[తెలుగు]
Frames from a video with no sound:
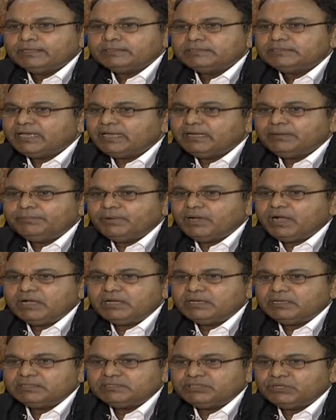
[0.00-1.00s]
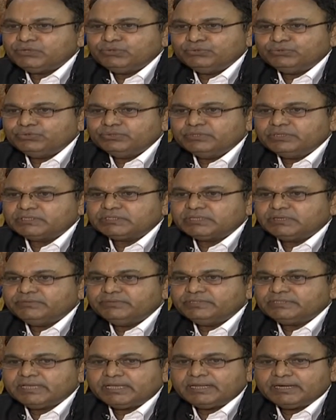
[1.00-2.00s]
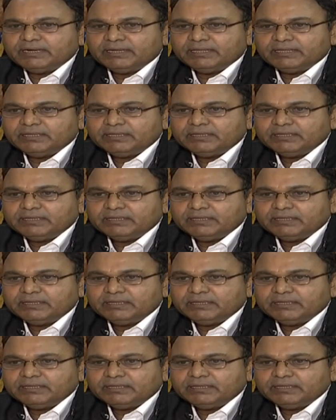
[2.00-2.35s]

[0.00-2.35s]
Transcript: చాలా బాగా జరుగుతుంది అసలు విచారణ